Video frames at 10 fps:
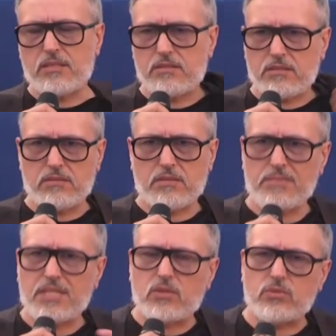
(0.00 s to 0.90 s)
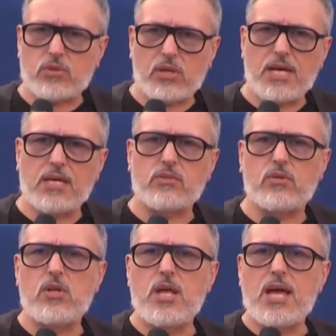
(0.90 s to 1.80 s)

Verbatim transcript: in, in ambiente controllato, uh,